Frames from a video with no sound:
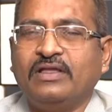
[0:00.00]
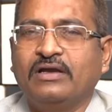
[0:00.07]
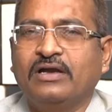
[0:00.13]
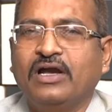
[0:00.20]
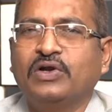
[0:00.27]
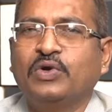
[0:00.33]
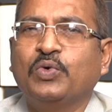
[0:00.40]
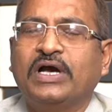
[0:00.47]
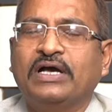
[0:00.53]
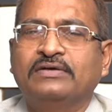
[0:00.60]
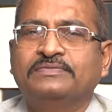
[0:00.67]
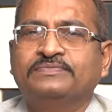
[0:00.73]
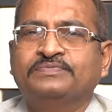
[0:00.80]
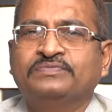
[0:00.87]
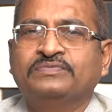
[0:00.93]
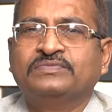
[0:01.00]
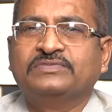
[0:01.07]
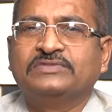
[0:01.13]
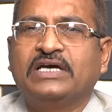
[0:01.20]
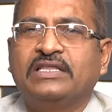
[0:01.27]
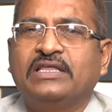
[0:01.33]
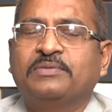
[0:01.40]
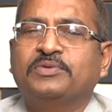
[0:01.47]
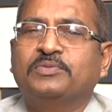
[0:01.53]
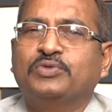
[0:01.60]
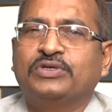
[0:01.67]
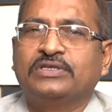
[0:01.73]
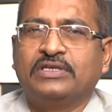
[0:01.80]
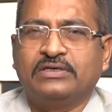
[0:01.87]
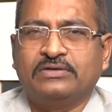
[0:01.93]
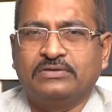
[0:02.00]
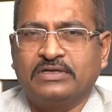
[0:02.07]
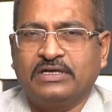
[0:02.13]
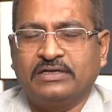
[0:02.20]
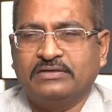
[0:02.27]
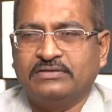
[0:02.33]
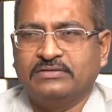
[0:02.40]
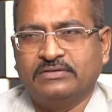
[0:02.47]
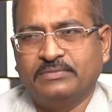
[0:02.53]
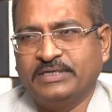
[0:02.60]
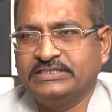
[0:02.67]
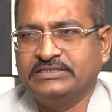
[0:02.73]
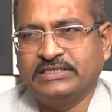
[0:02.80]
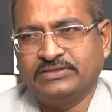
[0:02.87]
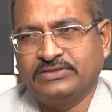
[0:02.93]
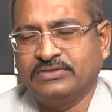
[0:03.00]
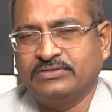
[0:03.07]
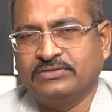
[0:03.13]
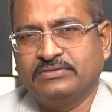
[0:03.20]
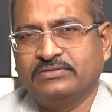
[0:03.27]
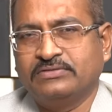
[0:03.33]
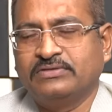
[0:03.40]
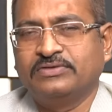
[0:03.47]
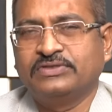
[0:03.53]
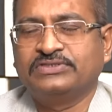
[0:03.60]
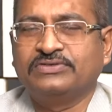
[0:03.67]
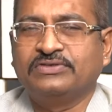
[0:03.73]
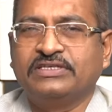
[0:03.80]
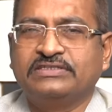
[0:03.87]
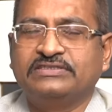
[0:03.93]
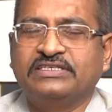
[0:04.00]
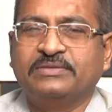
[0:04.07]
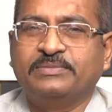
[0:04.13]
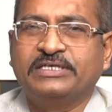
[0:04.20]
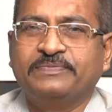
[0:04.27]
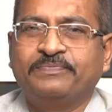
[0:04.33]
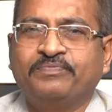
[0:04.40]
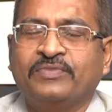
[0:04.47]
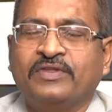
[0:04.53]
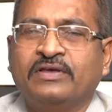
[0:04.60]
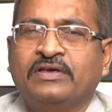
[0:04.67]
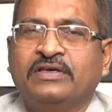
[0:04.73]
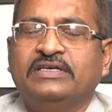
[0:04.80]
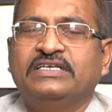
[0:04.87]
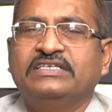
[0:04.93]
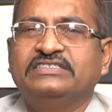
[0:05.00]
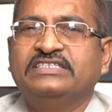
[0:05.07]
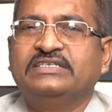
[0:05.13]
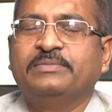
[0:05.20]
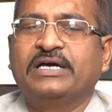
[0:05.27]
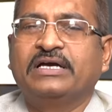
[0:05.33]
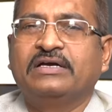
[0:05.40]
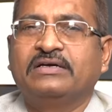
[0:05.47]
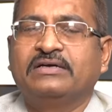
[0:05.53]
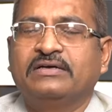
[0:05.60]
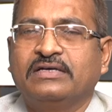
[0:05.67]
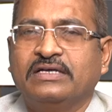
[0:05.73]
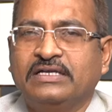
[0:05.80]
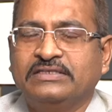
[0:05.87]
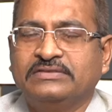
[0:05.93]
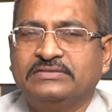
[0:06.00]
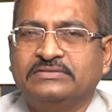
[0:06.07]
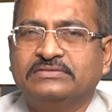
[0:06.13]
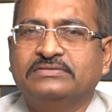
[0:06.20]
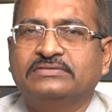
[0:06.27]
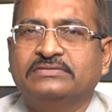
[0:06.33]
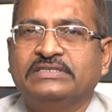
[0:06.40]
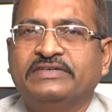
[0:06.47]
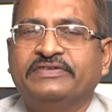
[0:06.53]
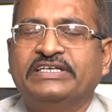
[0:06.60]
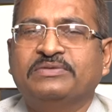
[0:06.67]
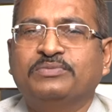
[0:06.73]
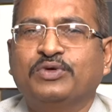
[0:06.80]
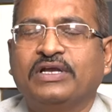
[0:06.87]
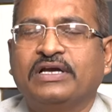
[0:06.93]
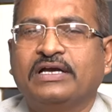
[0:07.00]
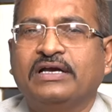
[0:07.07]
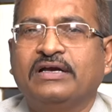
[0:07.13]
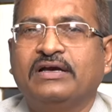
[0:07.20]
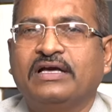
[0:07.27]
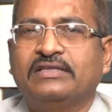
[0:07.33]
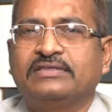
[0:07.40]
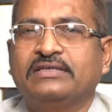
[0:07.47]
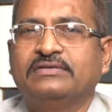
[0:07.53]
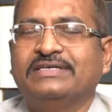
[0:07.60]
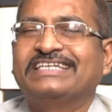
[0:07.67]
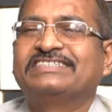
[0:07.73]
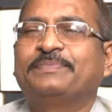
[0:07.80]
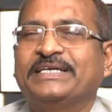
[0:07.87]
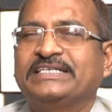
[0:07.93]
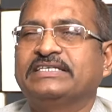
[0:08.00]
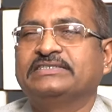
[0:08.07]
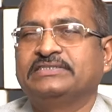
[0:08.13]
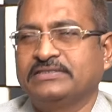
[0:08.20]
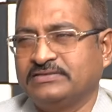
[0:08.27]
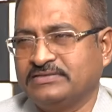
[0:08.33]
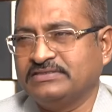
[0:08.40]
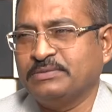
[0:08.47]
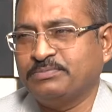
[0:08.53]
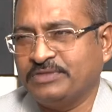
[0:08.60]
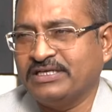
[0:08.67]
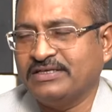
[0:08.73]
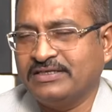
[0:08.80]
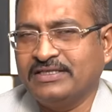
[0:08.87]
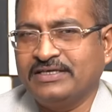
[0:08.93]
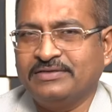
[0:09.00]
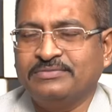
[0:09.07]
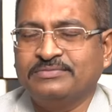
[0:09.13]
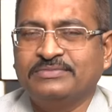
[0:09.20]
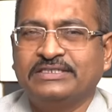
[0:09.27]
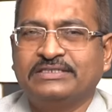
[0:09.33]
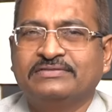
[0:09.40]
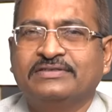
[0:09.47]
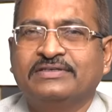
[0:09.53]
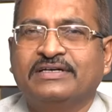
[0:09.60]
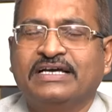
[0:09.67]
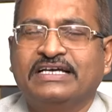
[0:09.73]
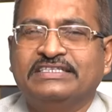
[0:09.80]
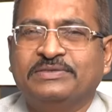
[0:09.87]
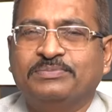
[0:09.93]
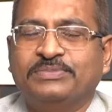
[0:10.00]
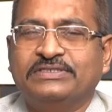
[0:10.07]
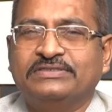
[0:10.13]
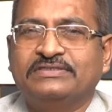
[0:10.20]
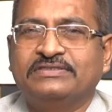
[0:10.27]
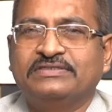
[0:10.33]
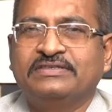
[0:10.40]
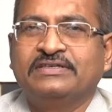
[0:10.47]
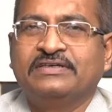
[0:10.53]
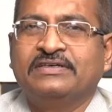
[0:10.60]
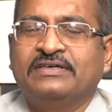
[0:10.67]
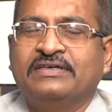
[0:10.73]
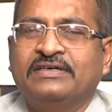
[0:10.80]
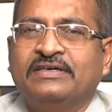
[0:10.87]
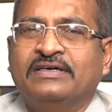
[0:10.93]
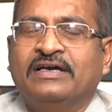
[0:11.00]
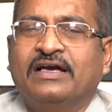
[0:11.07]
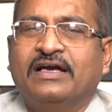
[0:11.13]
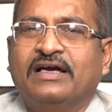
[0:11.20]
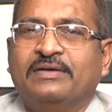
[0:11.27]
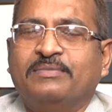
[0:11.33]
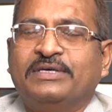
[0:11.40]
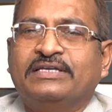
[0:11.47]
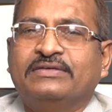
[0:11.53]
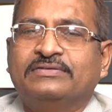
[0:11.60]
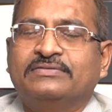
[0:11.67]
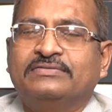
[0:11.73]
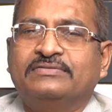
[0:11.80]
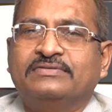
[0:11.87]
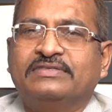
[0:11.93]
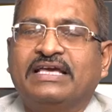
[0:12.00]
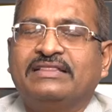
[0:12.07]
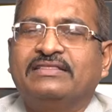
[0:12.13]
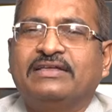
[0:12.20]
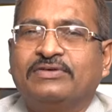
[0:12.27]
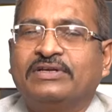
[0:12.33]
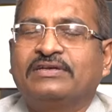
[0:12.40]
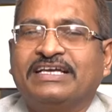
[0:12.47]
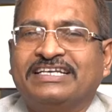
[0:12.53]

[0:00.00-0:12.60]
కంగువ దాదాపు మూడు వందల కోట్ల బడ్జెట్తో వస్తున్న సినిమా ఈ సినిమా రిలీజు ఈవెంట్ మూలంగా తను ఎక్స్పెక్టేషన్స్ చెప్తారు కదా మీరు అని చెప్పేసి మీరు ఎంతవరకు